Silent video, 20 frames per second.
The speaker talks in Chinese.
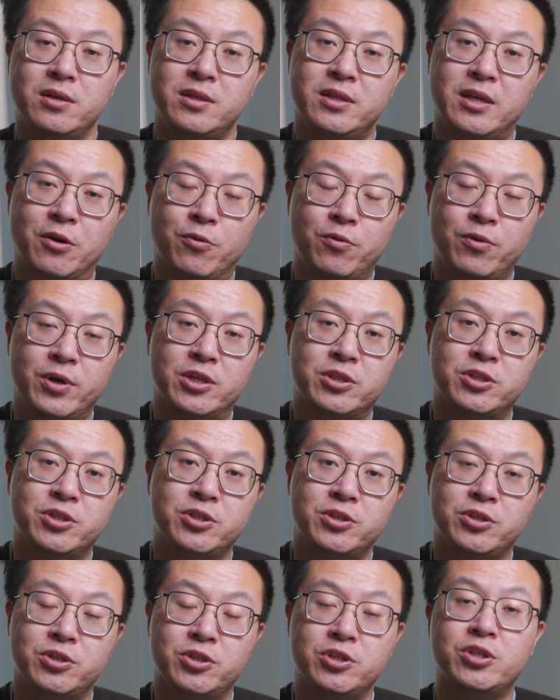也会
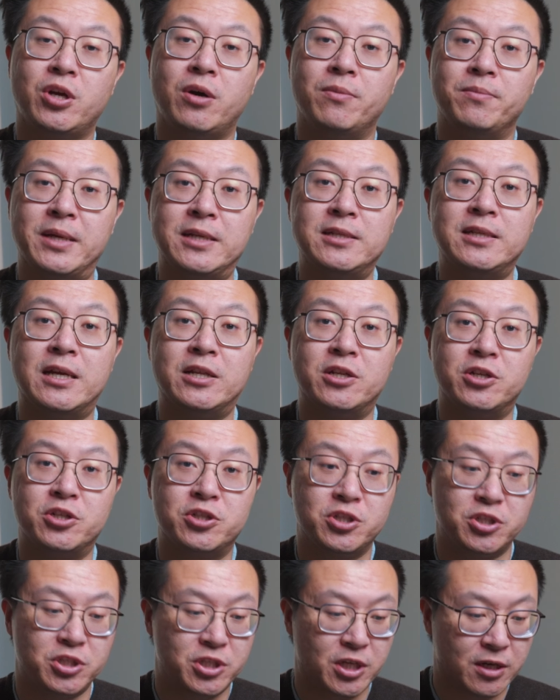是至少明年的
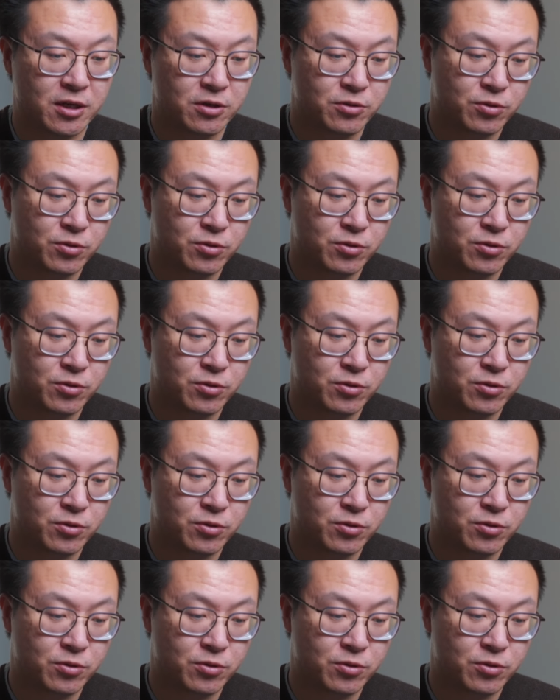事情了。